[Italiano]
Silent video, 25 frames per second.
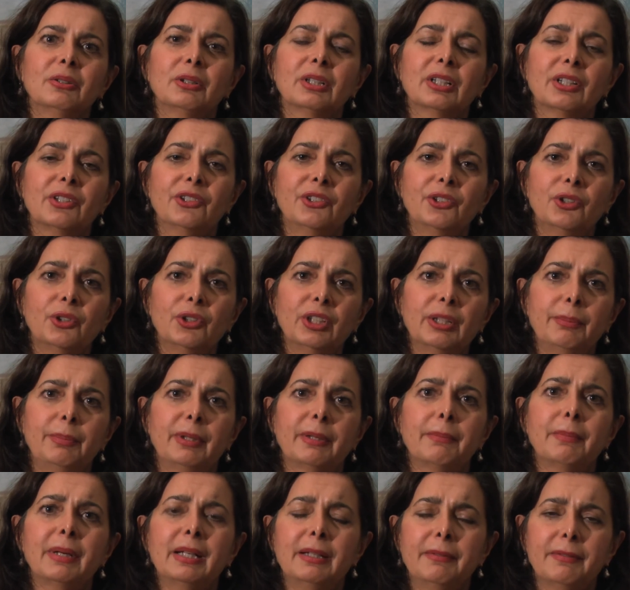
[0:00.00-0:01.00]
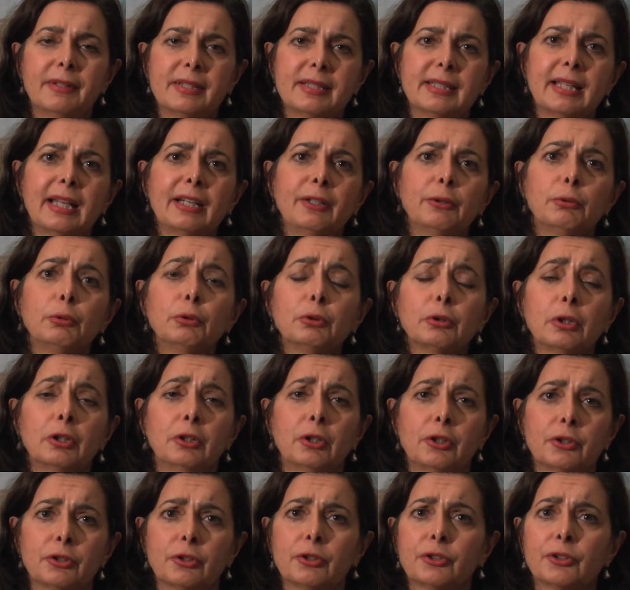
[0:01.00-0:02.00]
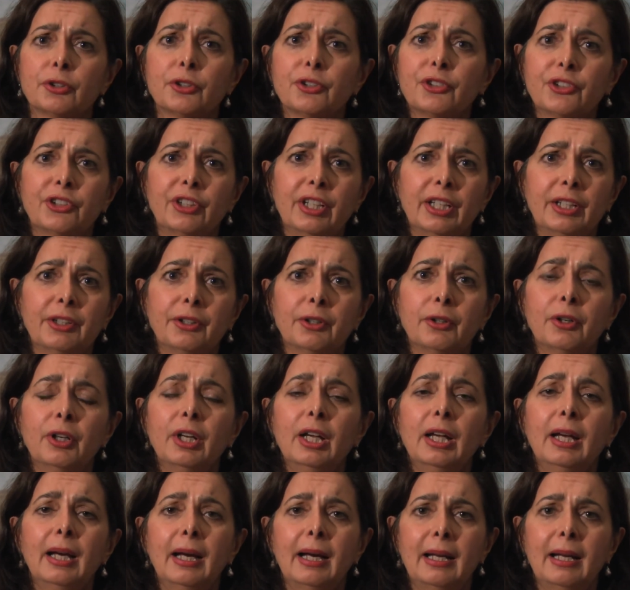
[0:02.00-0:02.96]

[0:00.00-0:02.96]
occasione per manifestare tutto il nostro sostegno